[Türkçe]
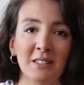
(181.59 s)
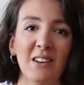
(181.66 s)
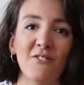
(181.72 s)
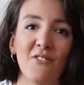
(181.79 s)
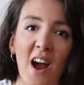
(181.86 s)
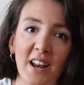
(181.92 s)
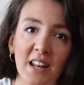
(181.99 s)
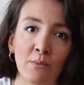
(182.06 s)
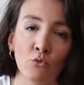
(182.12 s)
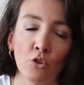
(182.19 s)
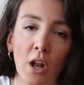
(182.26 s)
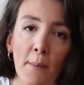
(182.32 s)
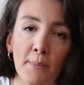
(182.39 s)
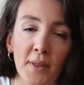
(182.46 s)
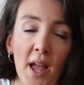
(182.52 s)
kitap verdiğim
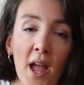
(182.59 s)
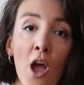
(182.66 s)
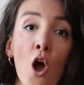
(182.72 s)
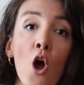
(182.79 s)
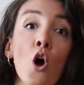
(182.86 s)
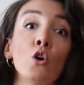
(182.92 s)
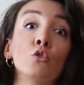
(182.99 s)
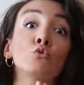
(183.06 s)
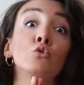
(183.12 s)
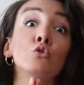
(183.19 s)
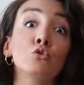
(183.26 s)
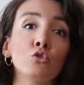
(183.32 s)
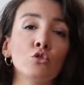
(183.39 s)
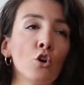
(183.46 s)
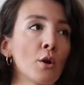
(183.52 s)
dönemde
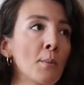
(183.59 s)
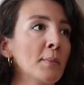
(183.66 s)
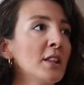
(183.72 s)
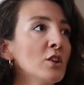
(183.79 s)
durduruyorum.